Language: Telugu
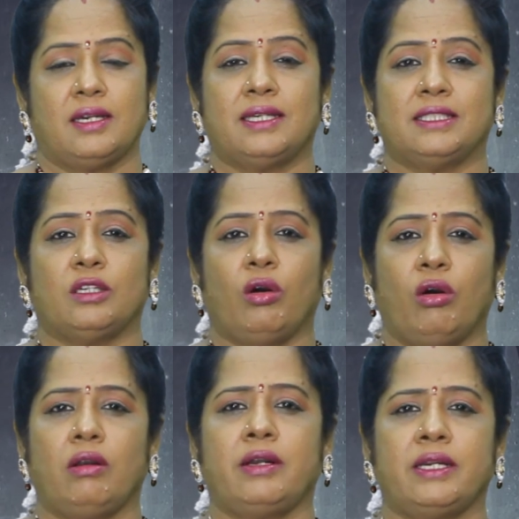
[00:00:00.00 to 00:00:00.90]
అది
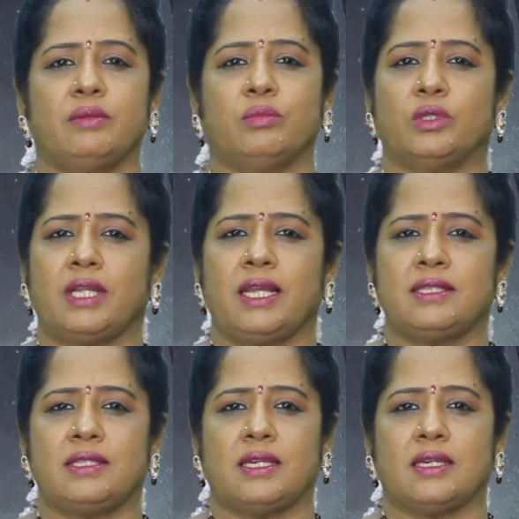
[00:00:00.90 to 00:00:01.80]
ఆల్రెడీ
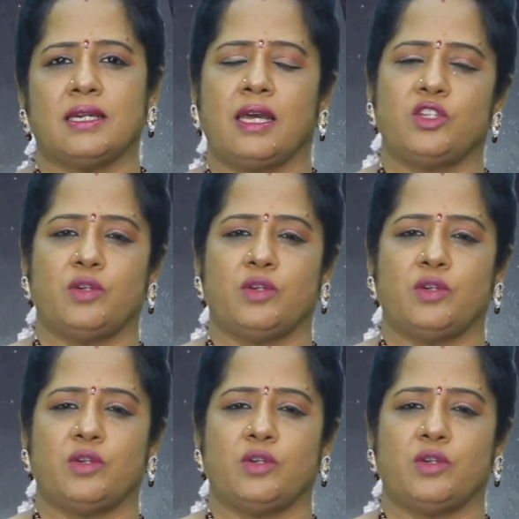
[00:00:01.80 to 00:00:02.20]
మొదలైంది అని